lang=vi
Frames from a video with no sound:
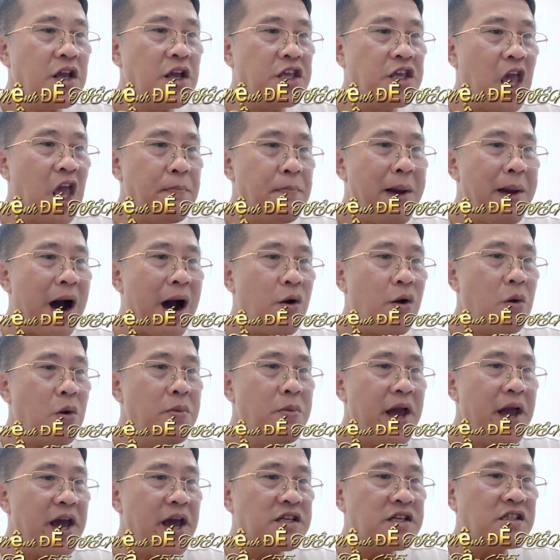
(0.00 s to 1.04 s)
Diệp Hào không
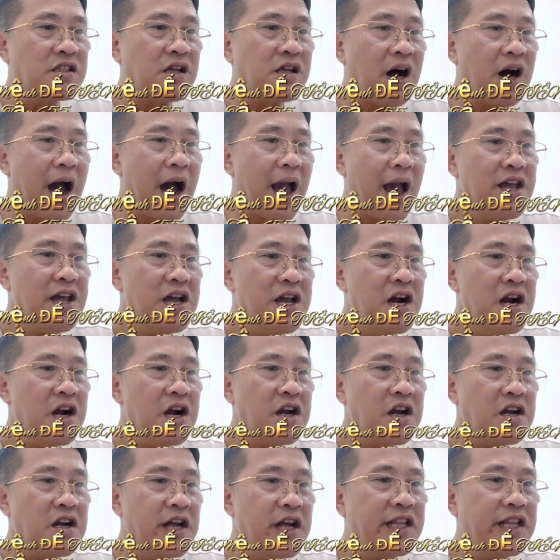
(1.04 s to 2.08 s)
hề sợ hãi,
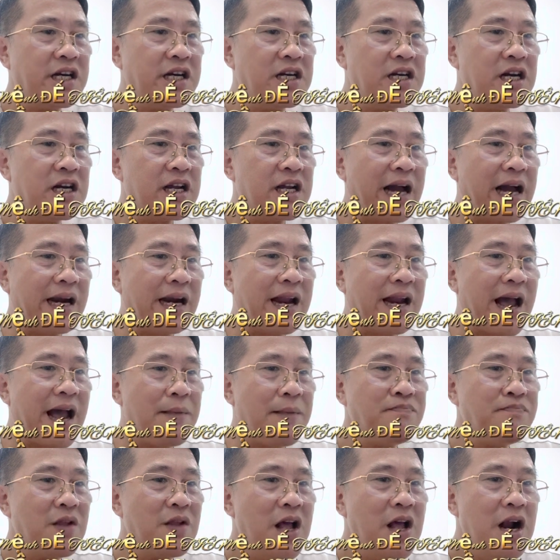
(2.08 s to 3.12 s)
lấy thanh ngạnh
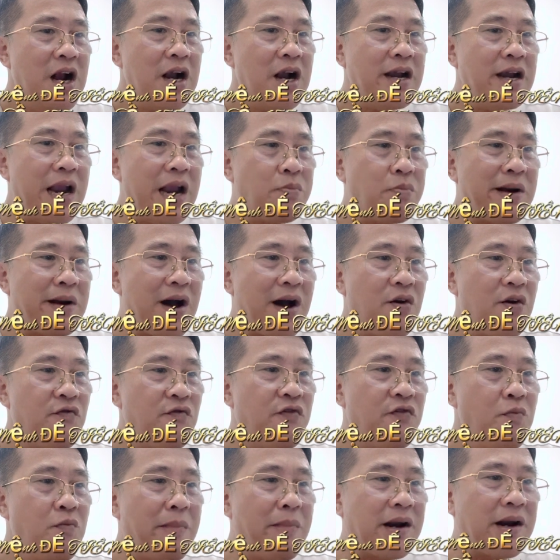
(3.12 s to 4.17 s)
hám, lòng đào
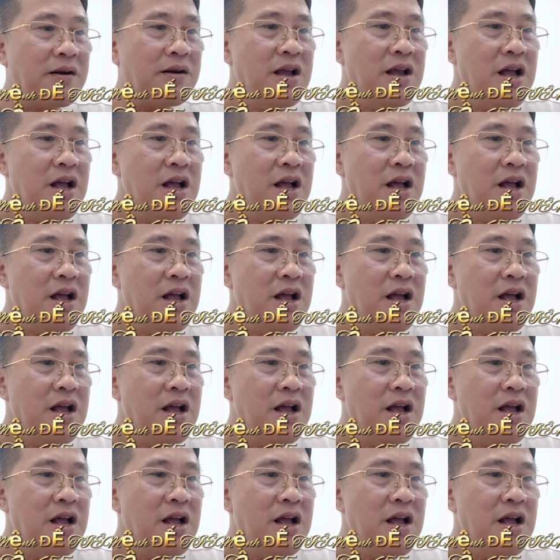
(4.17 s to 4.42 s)
vung mạnh,